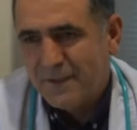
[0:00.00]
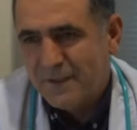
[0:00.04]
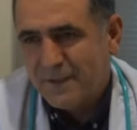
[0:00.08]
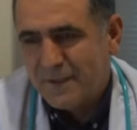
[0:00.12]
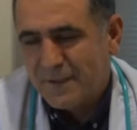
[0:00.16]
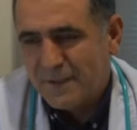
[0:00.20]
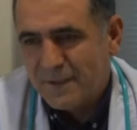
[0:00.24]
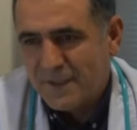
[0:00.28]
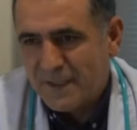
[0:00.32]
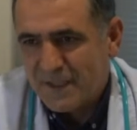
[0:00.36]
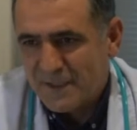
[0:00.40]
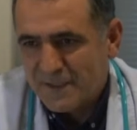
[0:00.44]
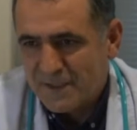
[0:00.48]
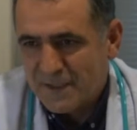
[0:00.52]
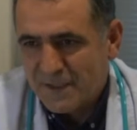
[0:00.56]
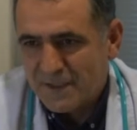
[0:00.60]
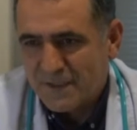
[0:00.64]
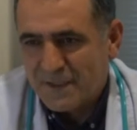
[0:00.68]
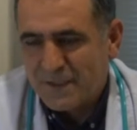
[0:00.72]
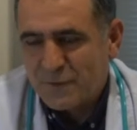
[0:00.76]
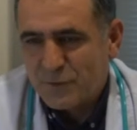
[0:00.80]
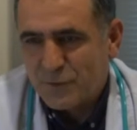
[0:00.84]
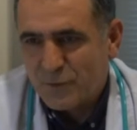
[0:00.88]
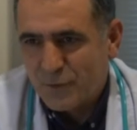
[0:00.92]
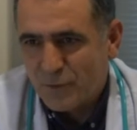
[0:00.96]
E,
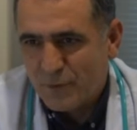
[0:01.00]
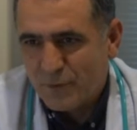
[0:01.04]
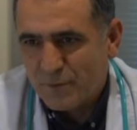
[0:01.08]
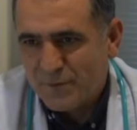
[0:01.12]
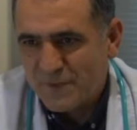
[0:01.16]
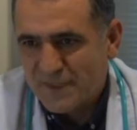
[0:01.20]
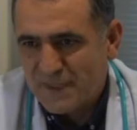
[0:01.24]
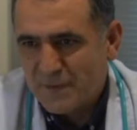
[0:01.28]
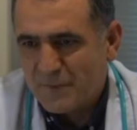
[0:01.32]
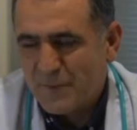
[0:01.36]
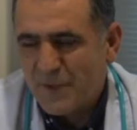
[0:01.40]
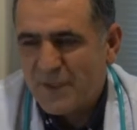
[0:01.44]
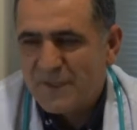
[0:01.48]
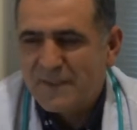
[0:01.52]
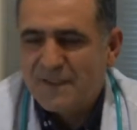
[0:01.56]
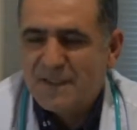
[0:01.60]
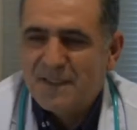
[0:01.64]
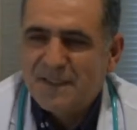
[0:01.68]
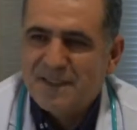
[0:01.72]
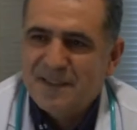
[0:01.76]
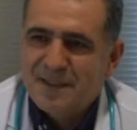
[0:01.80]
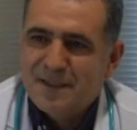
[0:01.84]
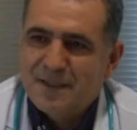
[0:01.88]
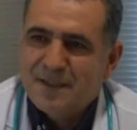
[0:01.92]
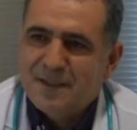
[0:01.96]
gerçekten çoğu bize
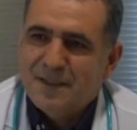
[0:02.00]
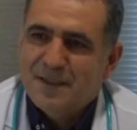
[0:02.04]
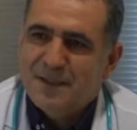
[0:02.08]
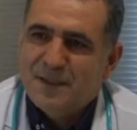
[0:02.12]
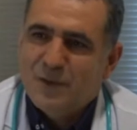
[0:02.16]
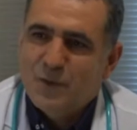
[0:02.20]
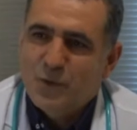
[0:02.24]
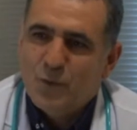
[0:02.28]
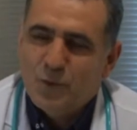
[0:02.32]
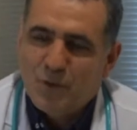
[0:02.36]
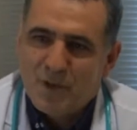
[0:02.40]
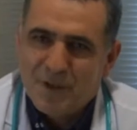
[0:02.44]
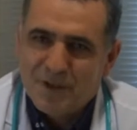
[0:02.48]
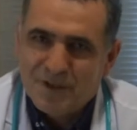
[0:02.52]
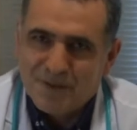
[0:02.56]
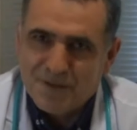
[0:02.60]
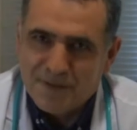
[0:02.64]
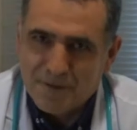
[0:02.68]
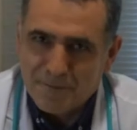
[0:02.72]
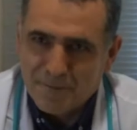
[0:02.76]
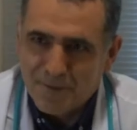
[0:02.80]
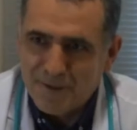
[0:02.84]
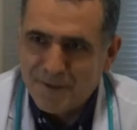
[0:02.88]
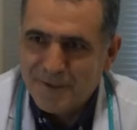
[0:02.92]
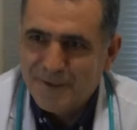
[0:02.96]
bazen e, uğradığı
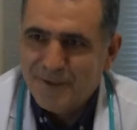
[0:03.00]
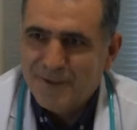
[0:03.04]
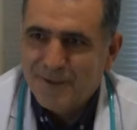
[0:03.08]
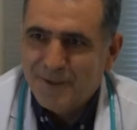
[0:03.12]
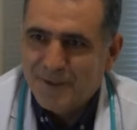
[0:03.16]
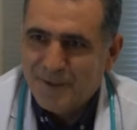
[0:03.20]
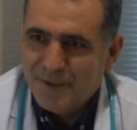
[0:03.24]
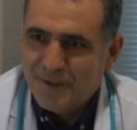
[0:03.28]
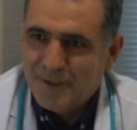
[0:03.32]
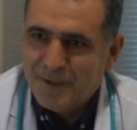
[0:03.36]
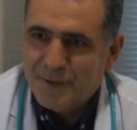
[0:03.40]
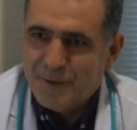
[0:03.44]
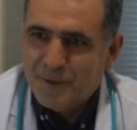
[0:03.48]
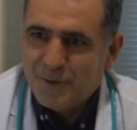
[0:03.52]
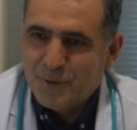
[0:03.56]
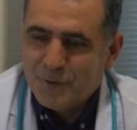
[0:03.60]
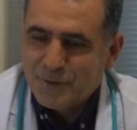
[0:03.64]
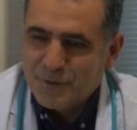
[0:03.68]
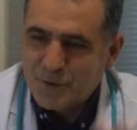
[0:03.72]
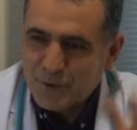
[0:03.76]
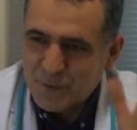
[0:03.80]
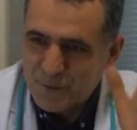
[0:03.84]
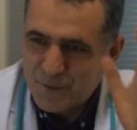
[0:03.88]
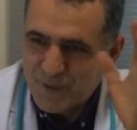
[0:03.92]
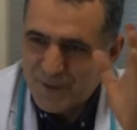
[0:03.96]
zaman e,
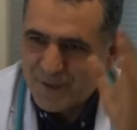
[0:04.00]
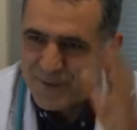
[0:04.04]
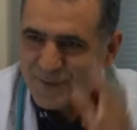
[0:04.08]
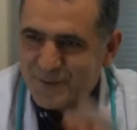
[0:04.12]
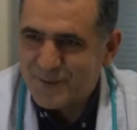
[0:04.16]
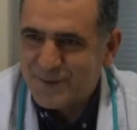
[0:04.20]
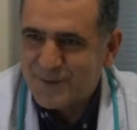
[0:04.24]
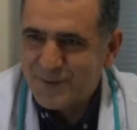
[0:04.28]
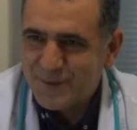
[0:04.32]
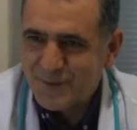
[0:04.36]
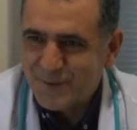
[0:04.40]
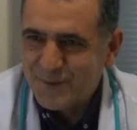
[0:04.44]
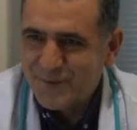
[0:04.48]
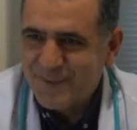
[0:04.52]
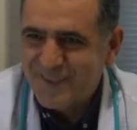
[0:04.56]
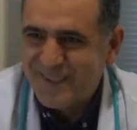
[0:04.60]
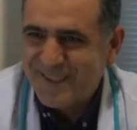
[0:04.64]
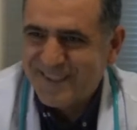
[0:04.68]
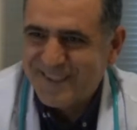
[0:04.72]
önce yukarı çıkıyor.